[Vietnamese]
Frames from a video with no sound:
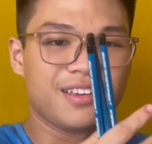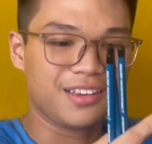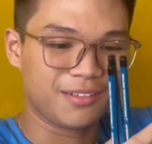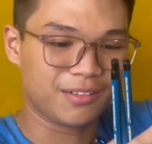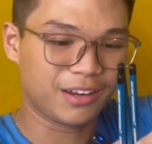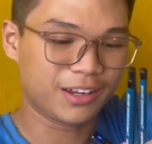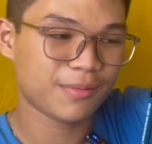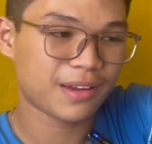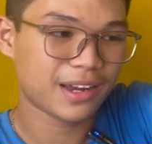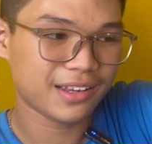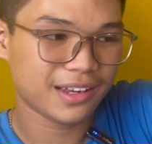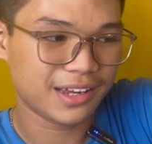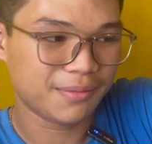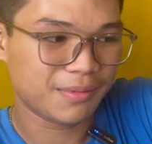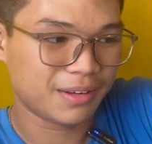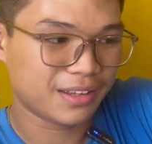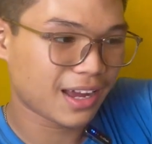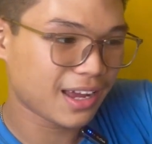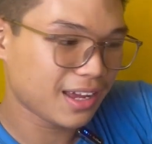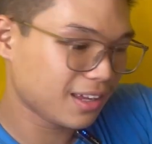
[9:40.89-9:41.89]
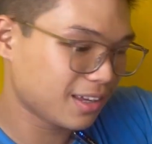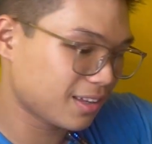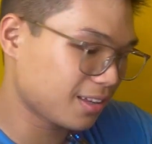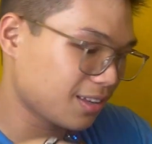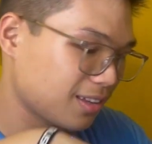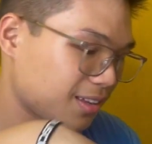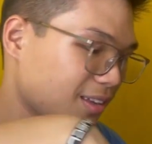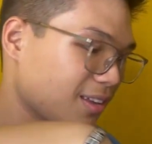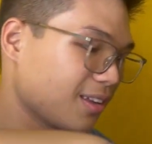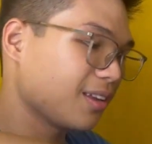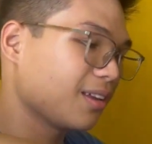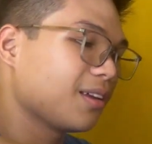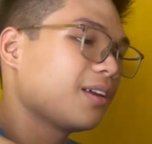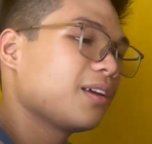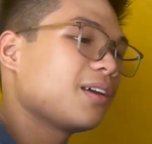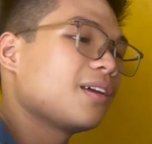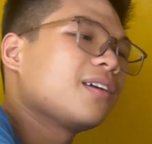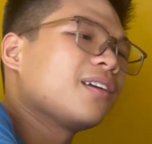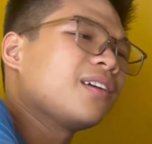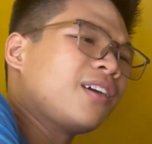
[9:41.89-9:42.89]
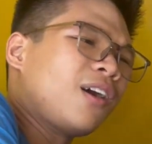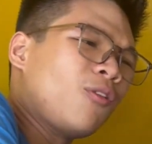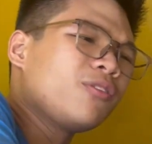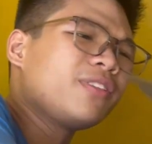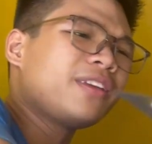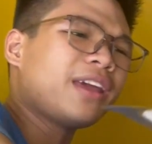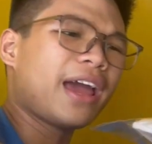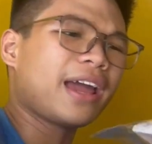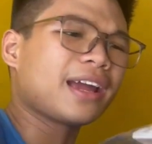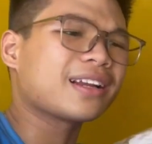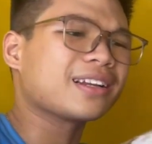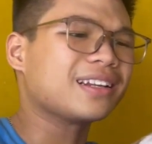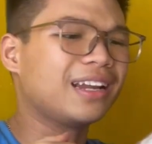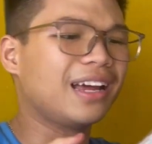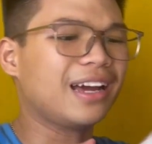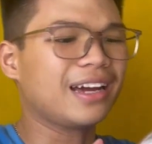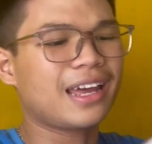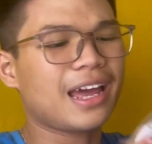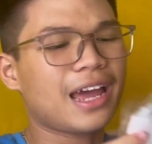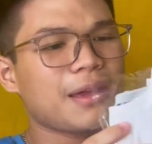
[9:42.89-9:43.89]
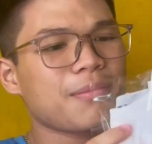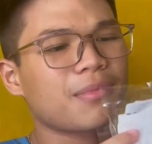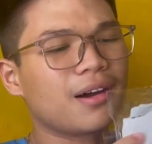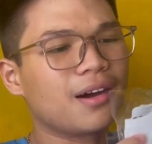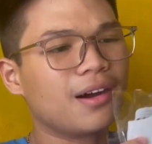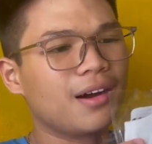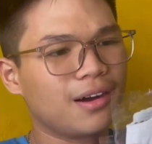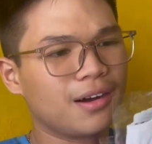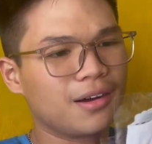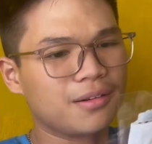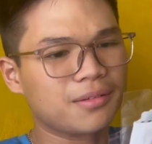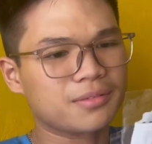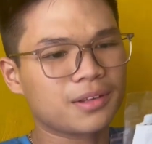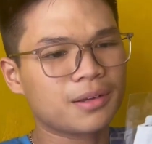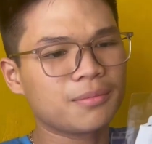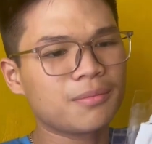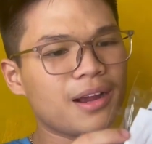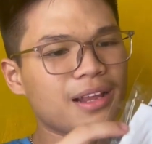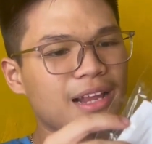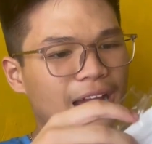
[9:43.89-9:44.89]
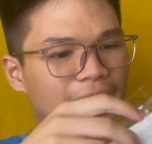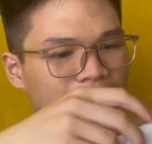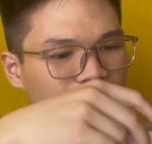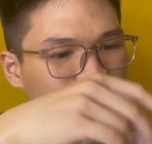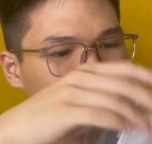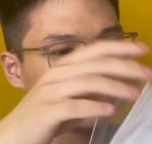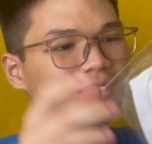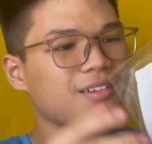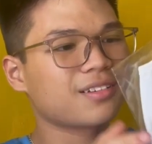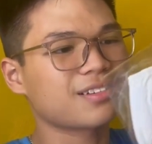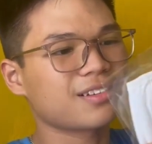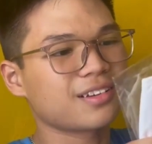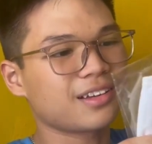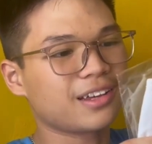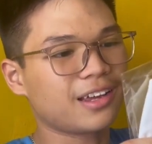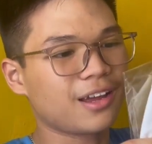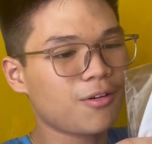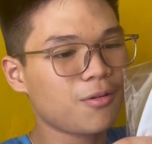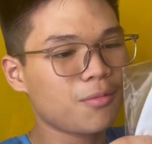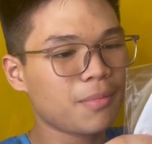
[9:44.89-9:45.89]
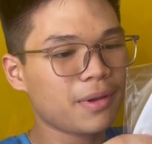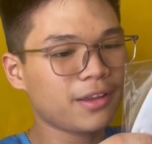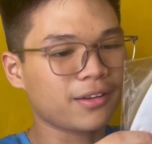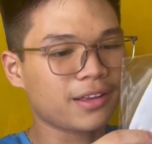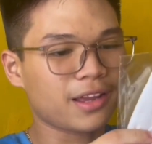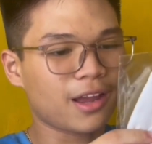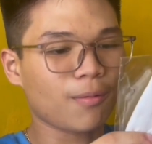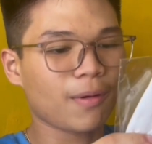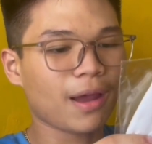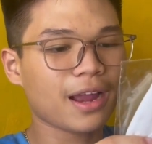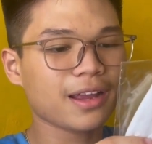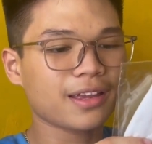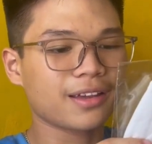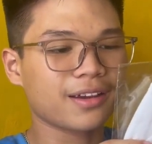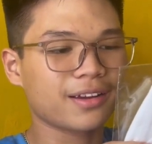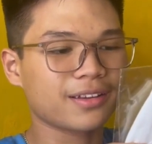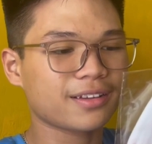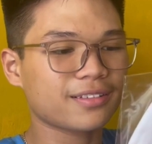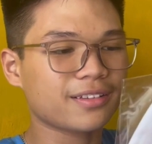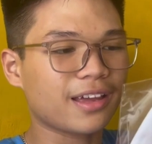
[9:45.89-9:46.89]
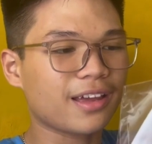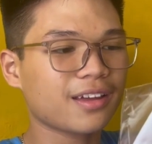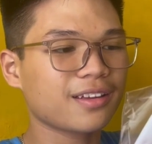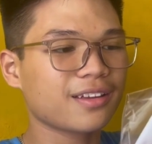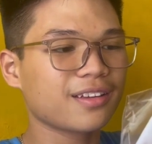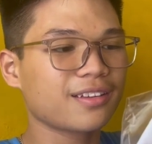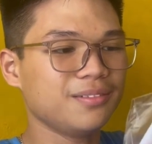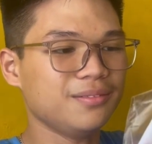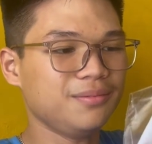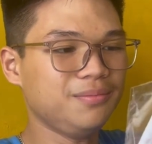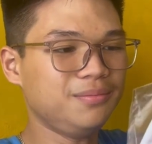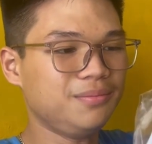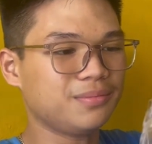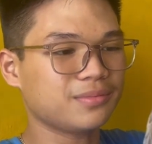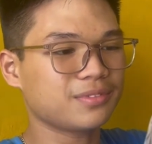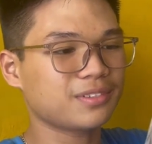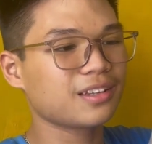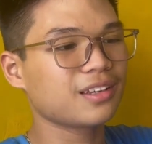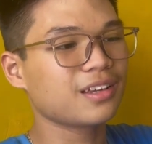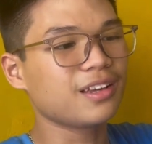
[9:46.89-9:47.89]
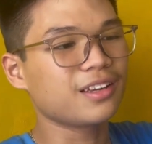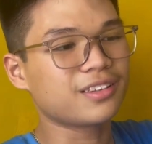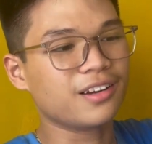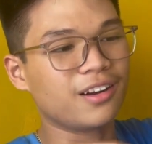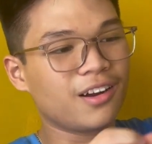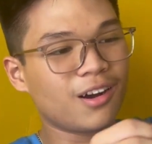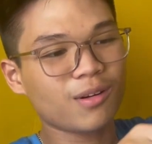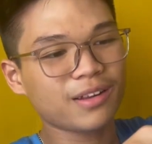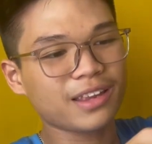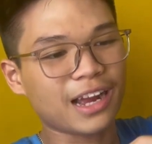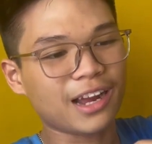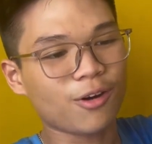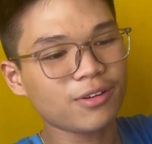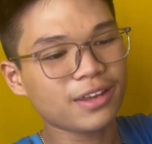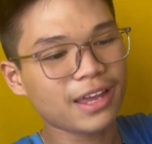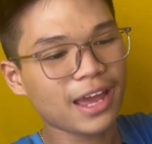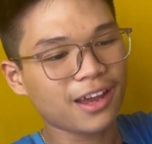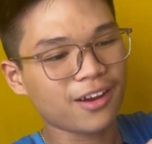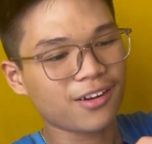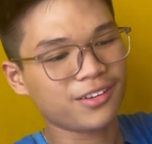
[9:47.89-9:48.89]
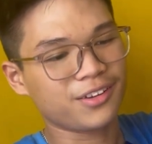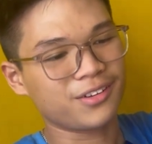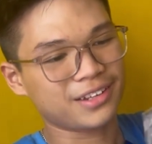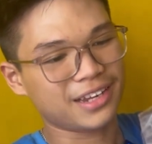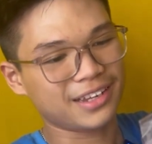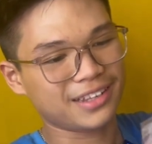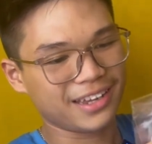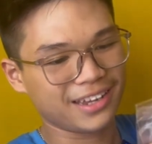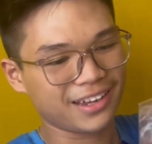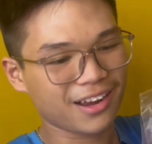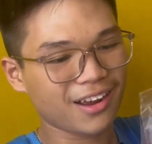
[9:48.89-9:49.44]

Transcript: Và trong đây thì mình thấy khẩu trang là cái mà nó mới lạ nhất, kiểu mấy trường đại học khác thì người ta sẽ thường không có tặng khẩu trang, còn trường này thì